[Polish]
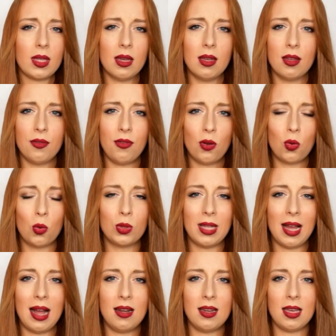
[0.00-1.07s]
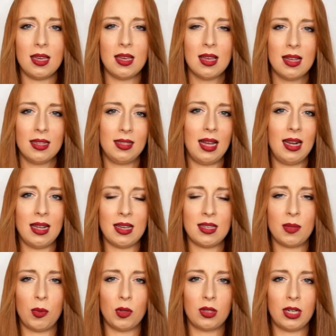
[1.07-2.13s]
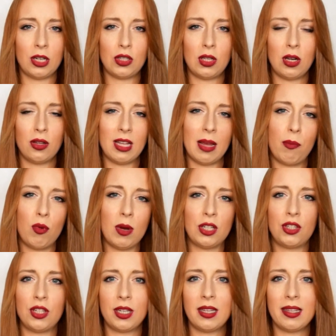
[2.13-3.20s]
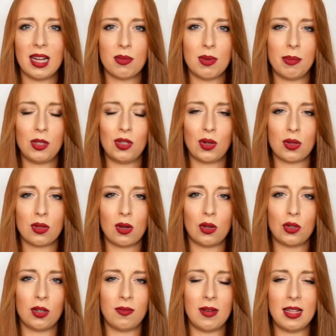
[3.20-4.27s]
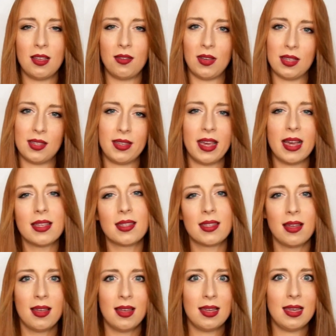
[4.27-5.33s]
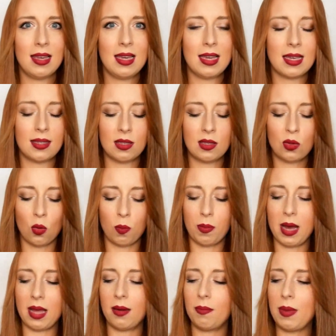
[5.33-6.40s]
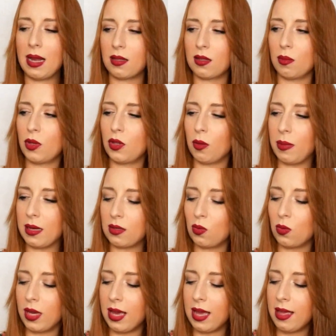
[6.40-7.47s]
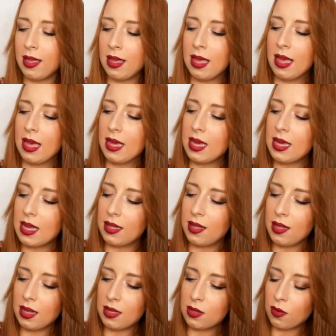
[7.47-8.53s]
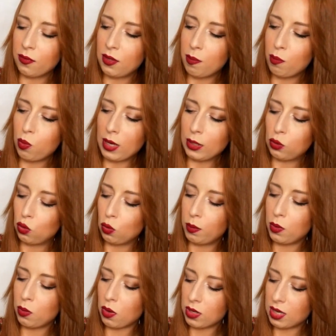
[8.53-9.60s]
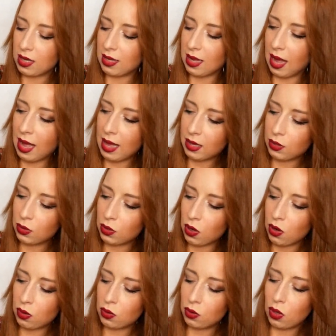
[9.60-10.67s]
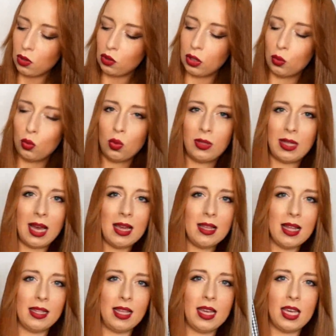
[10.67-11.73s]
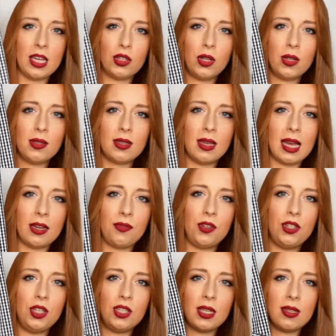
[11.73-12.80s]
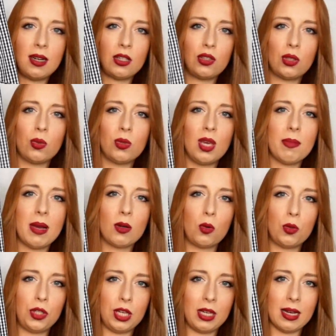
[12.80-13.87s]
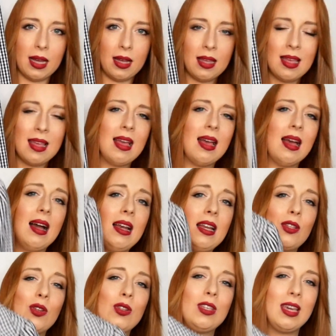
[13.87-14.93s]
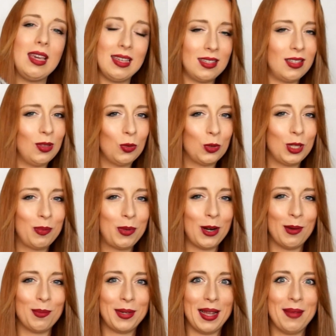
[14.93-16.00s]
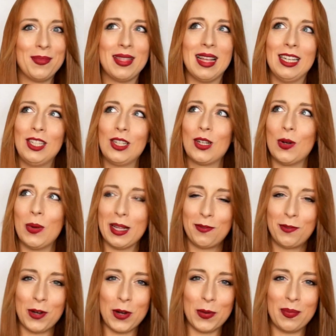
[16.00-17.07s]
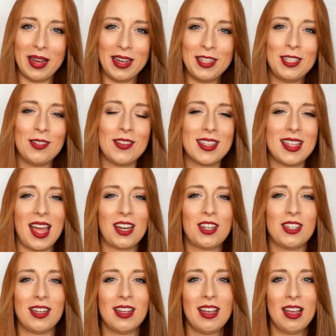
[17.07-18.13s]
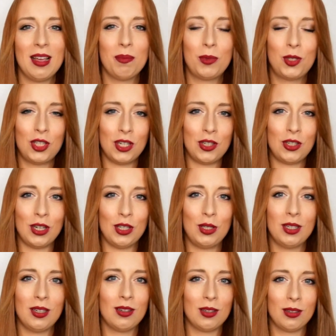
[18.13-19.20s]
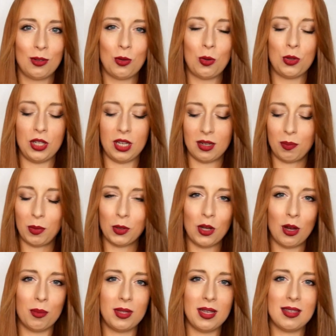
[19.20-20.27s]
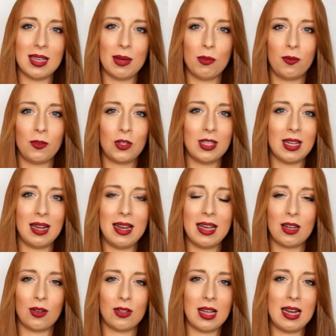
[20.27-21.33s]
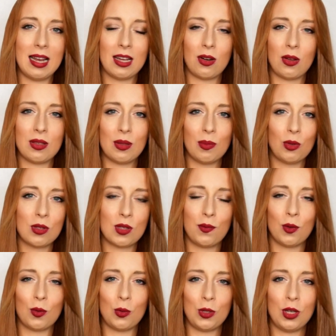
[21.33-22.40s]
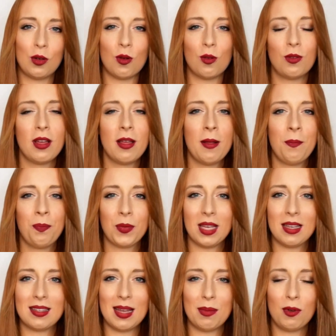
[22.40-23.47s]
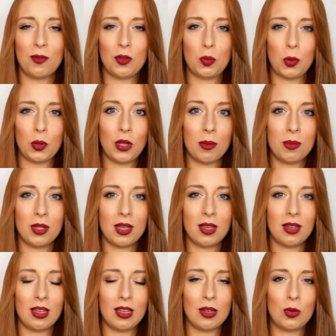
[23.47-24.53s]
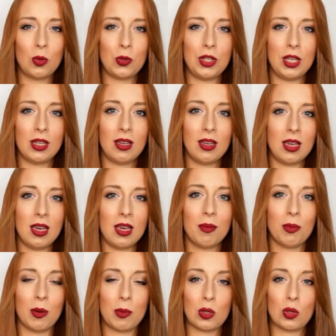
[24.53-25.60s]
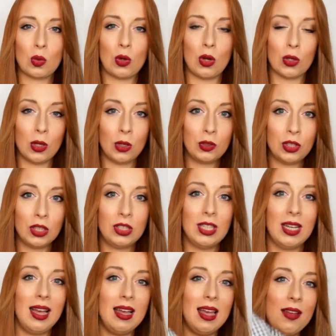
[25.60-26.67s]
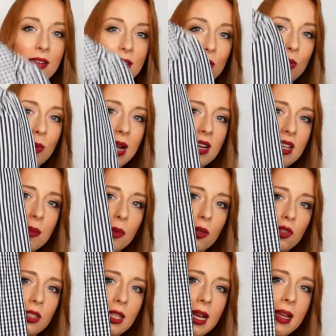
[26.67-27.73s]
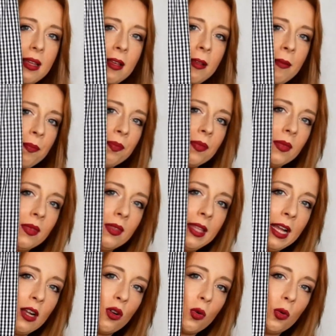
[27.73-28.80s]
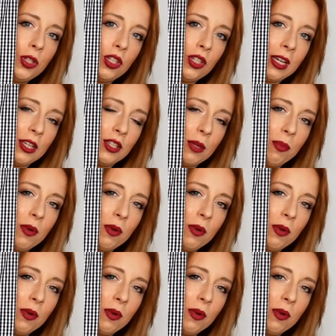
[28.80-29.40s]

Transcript: e, wokół talii, talia jest podkreślona, płaszczyk i tak ma być rozkloszowany, więc jest i jest super, bardzo mi to pasuje. I jedyne co w tym płaszczu było nie tak, to to, że tutaj na tej kieszonce, jak widzicie zresztą nie ma guzika, ale to nie jest duży problem, da się go łatwo obejść, wystarczy przyszyć guzik podobny, zamówić na Allegro, na Allegro jest mnóstwo guzików, zamówić podobny y, guzik i po prostu go doszyć, ewentualnie można tego guziczka się